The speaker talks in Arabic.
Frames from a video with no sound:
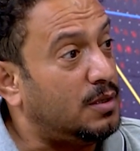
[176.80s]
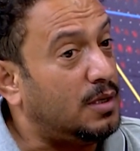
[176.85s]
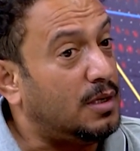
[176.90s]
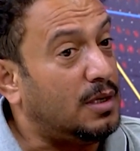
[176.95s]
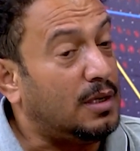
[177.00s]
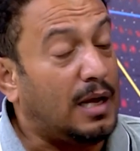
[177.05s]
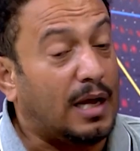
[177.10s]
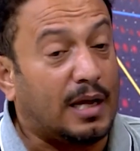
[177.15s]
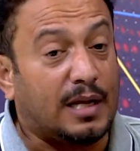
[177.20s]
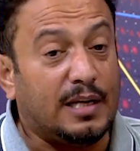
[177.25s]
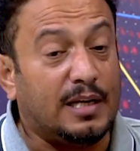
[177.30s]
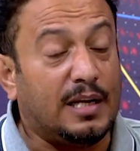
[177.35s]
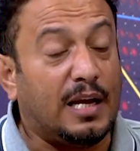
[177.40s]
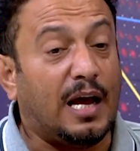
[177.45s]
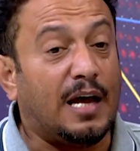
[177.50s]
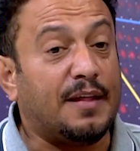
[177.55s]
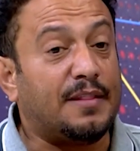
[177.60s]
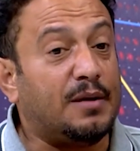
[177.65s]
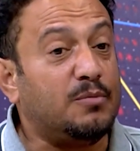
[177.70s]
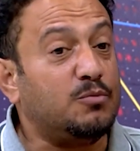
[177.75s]
لكن الى
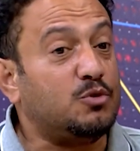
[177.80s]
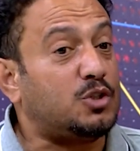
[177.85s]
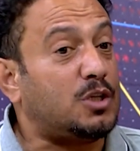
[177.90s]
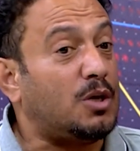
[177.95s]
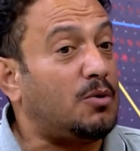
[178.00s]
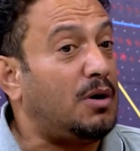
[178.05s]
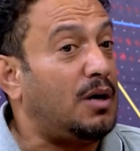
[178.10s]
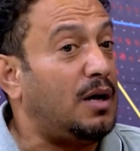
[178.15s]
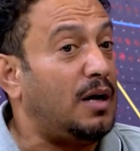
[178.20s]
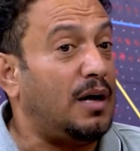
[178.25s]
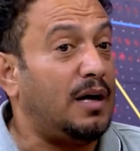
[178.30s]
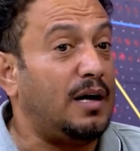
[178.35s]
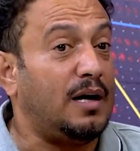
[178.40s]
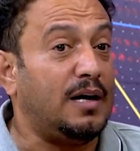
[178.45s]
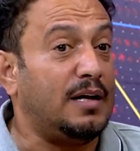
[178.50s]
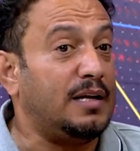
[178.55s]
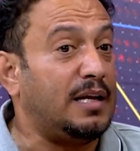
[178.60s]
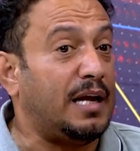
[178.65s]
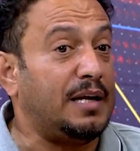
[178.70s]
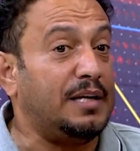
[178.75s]
هذا المستوى
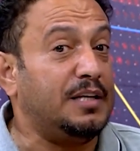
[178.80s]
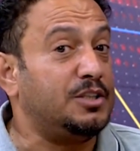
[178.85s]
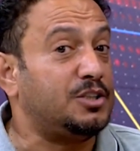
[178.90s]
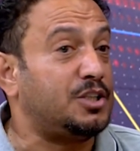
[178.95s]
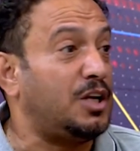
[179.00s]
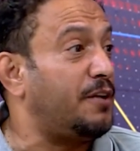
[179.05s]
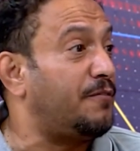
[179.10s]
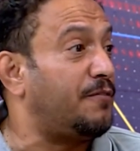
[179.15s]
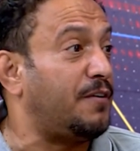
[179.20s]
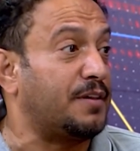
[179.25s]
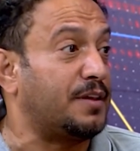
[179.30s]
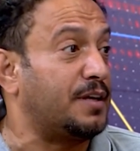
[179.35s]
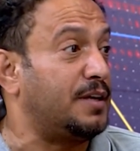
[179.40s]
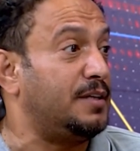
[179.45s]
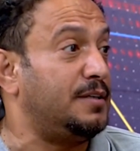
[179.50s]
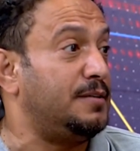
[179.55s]
آه، يعني شيء فظيع